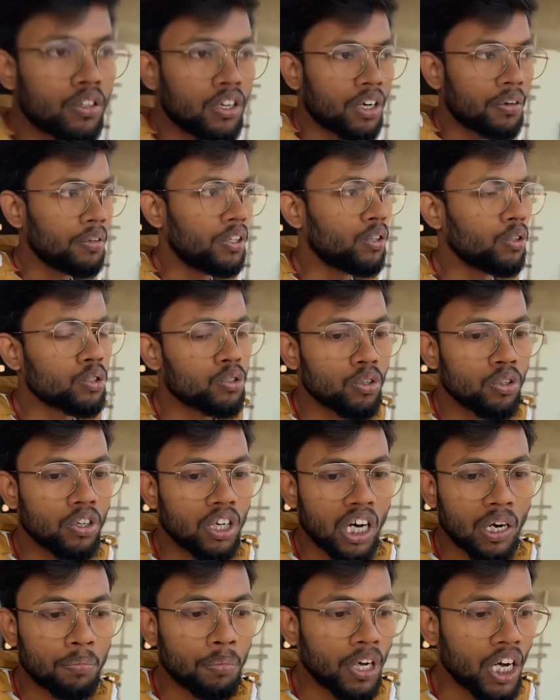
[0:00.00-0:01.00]
तो अभी दोस्तों
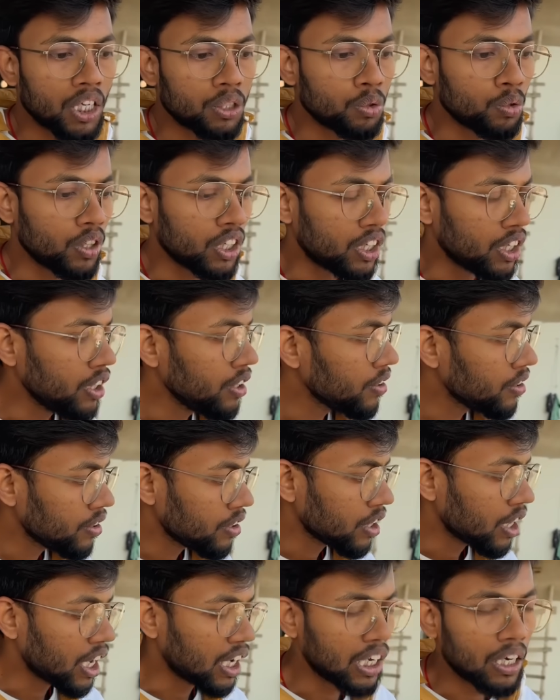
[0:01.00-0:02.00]
घर पे आ चुके थे
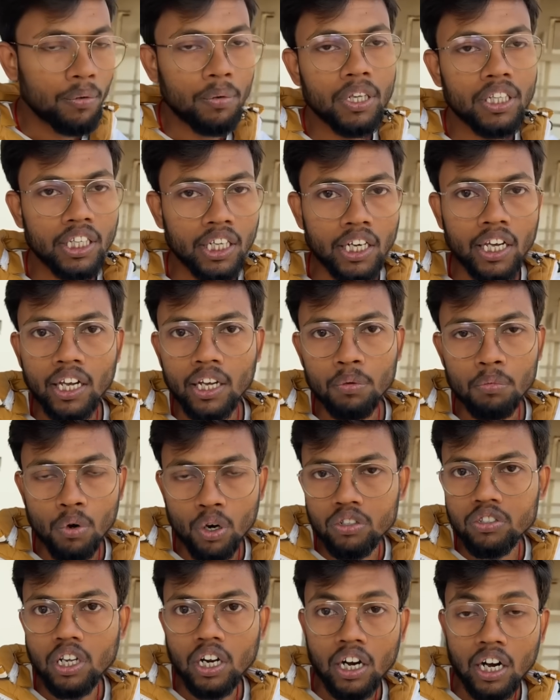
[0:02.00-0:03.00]
आने के बाद देखें कि
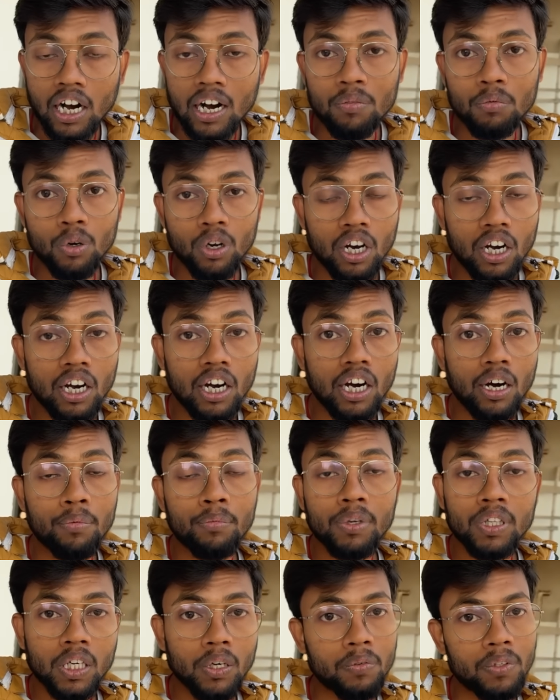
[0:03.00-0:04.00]
बहुत सारा काम हो रहा है अब
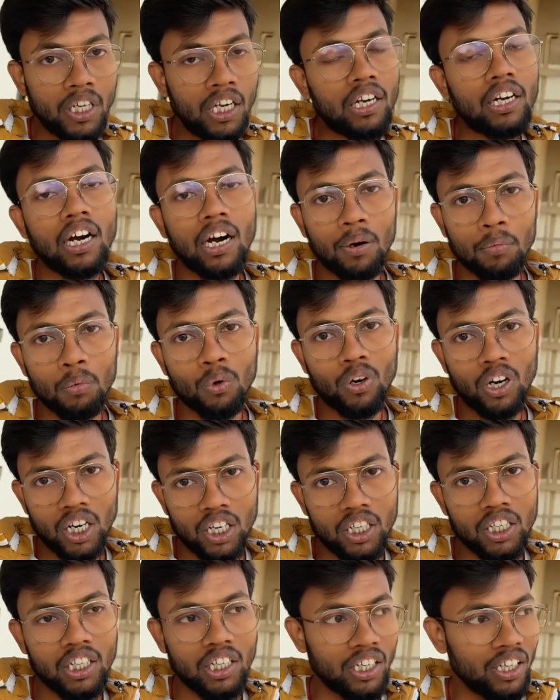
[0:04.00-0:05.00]
मतलब ठीक काम हो रहा है
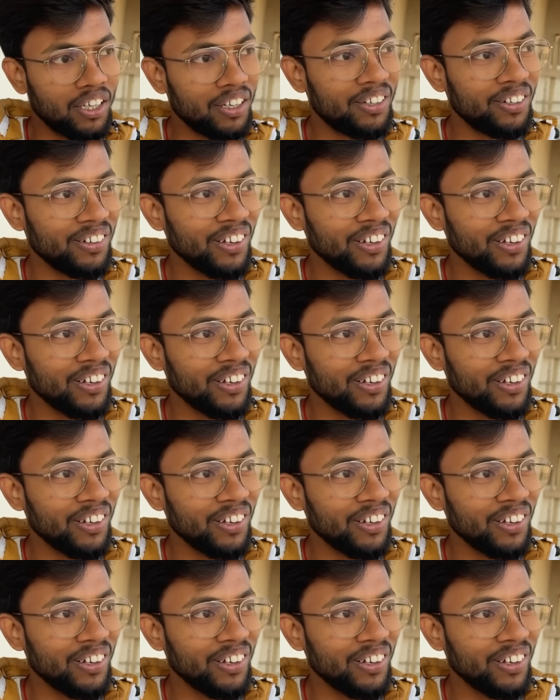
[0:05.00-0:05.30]
ठीक है